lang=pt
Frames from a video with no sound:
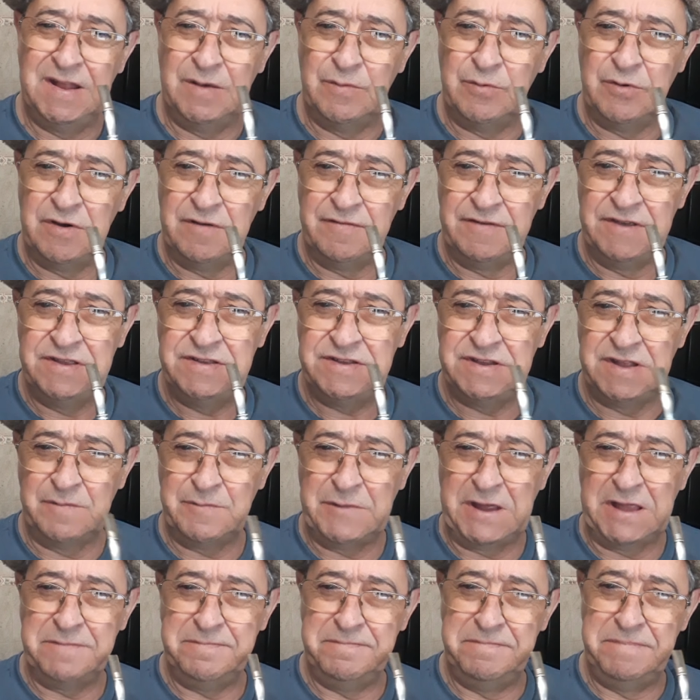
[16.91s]
na Boa Vista,
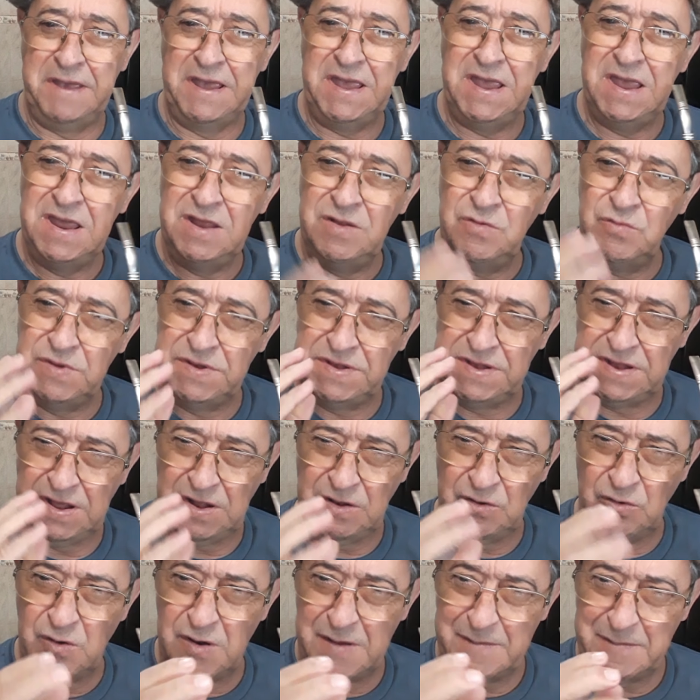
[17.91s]
mas bem no
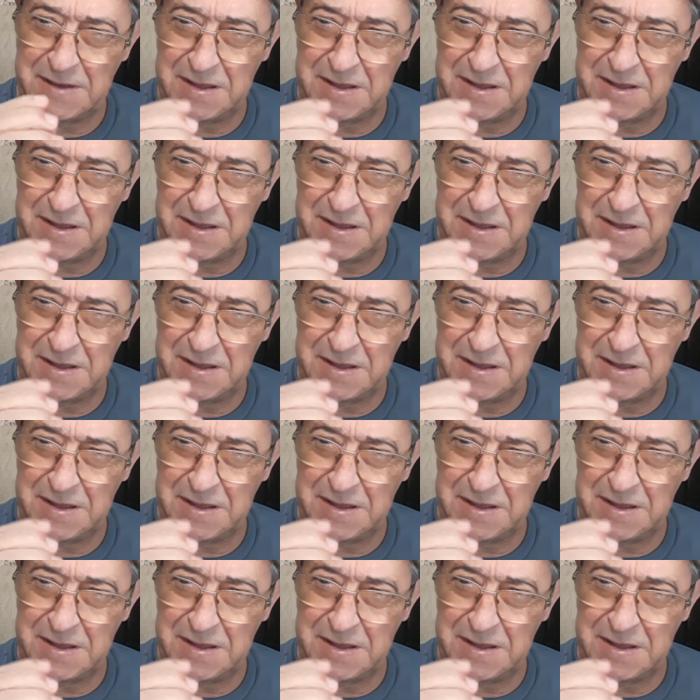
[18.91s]
interior,